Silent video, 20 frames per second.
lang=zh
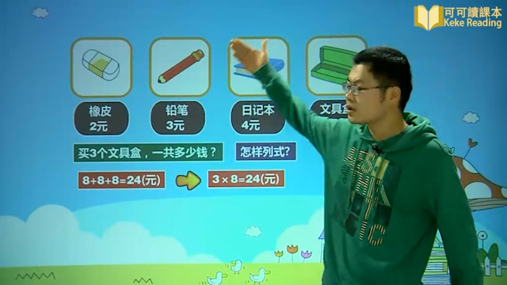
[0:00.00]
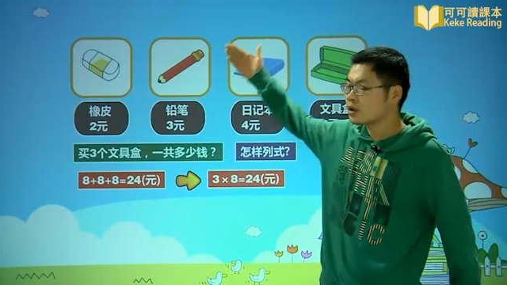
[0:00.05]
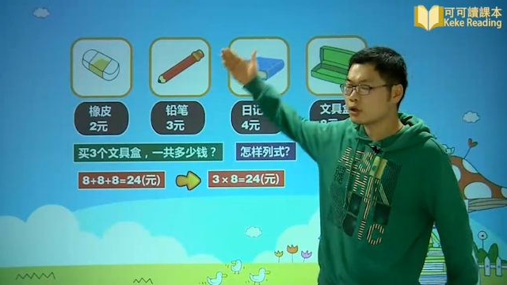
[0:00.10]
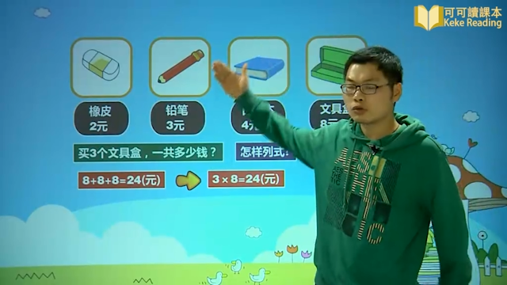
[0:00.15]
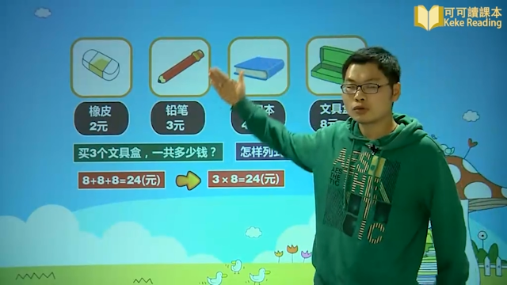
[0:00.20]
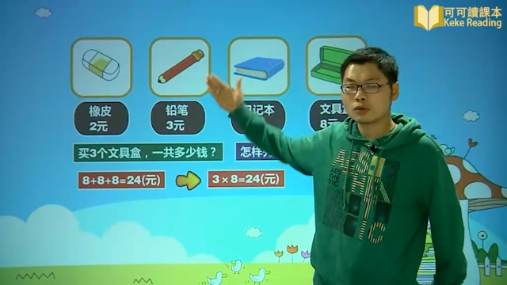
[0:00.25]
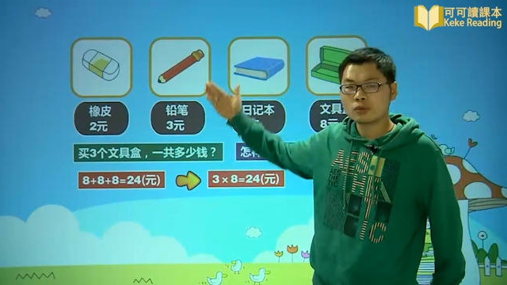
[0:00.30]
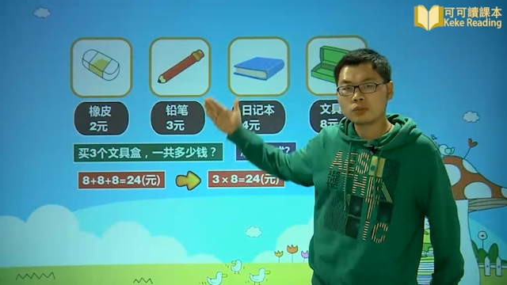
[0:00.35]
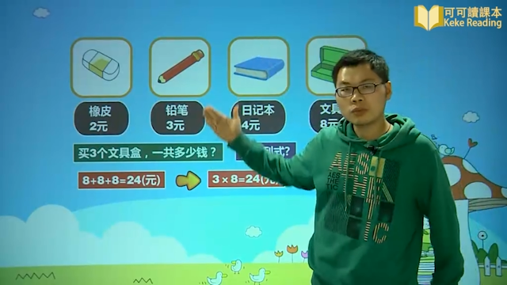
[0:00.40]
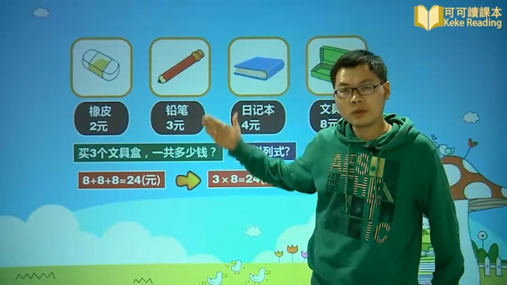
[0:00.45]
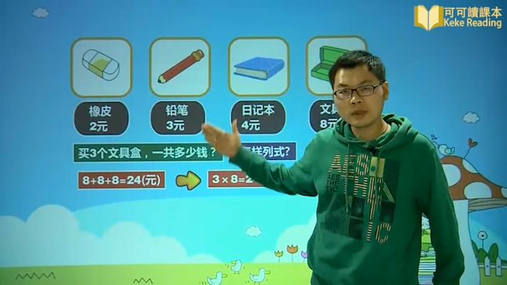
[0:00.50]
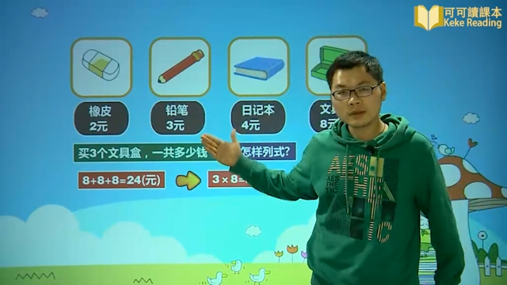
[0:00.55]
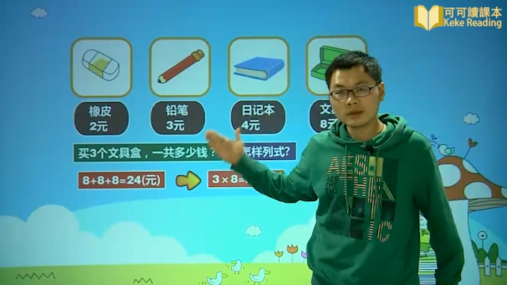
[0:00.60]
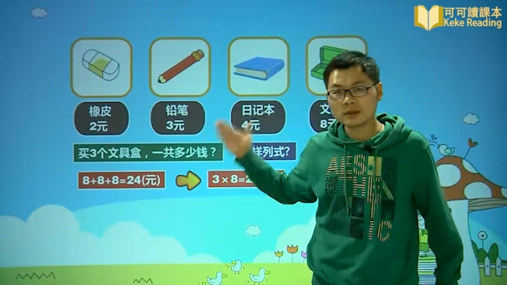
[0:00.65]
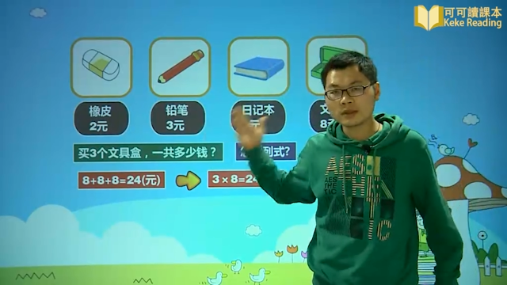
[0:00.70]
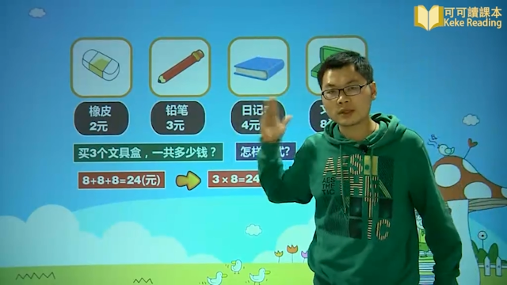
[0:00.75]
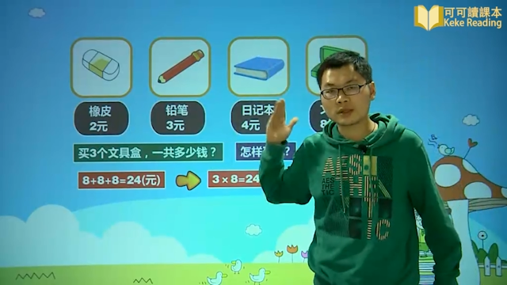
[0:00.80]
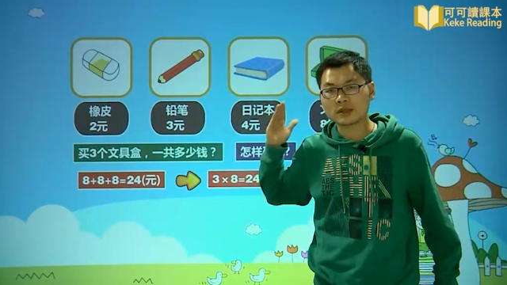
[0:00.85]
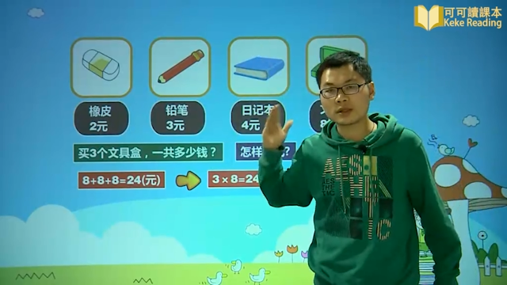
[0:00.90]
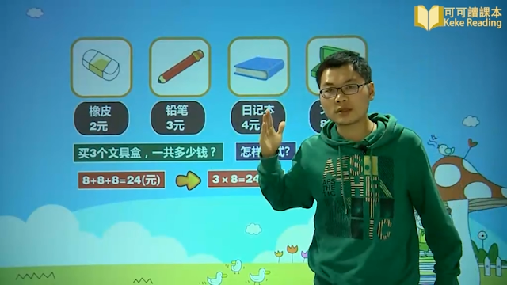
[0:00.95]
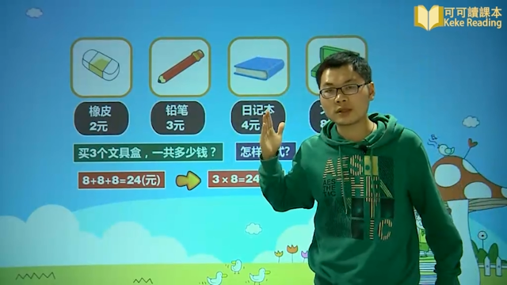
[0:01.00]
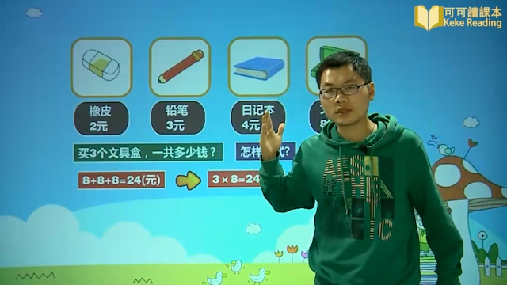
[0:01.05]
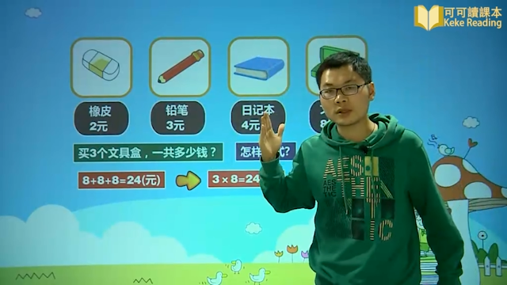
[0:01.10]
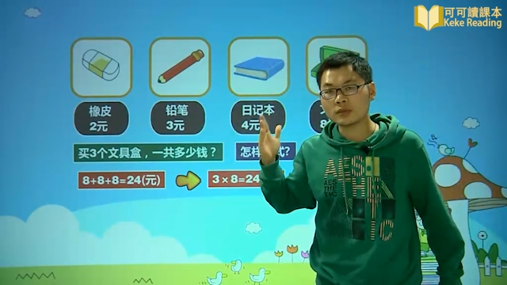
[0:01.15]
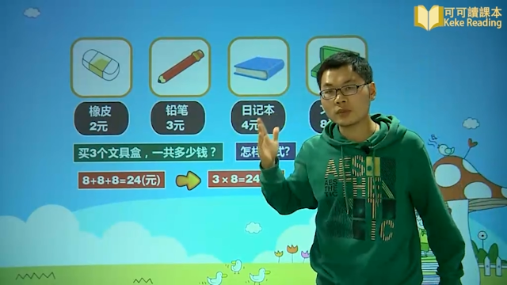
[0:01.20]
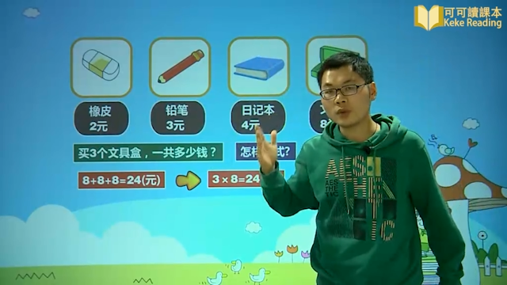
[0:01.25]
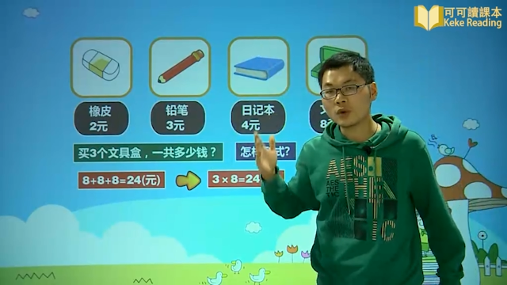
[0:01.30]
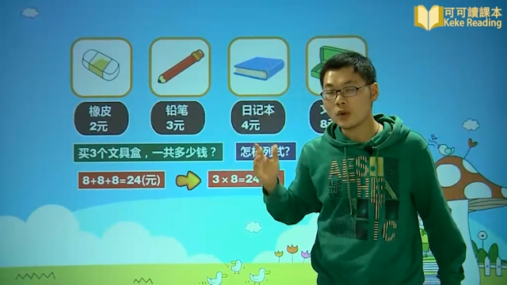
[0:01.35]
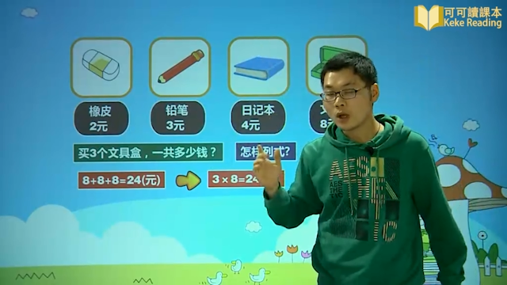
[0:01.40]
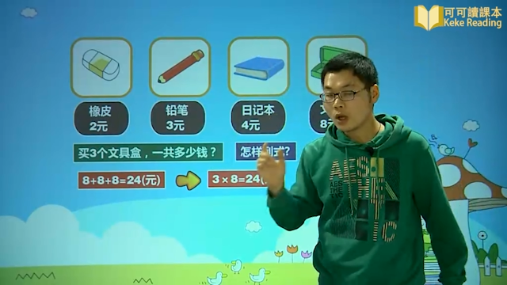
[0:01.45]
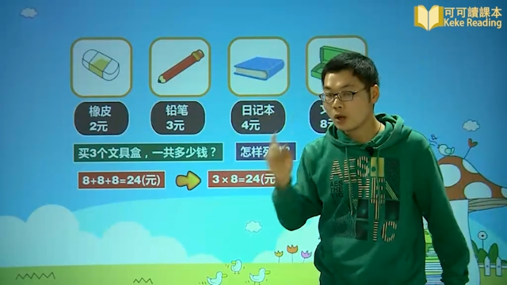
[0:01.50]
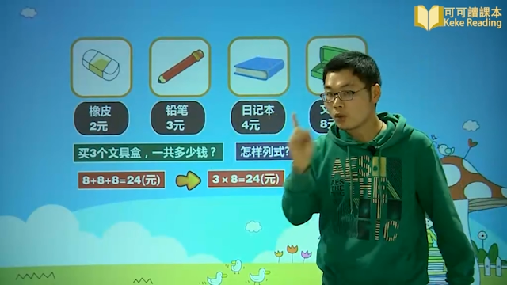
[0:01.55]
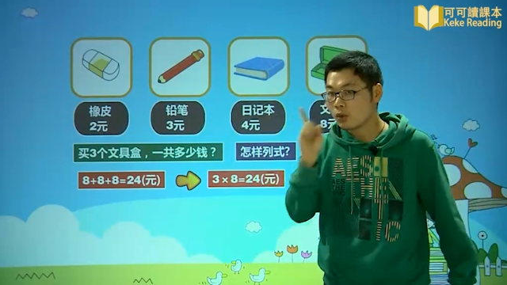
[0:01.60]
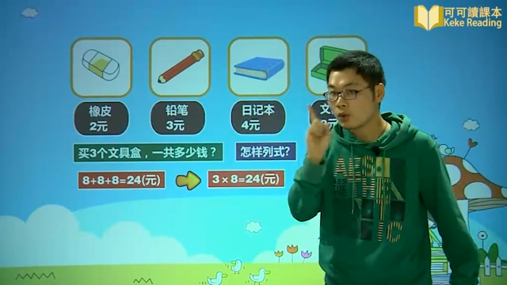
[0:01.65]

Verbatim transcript: 解决问题的题目，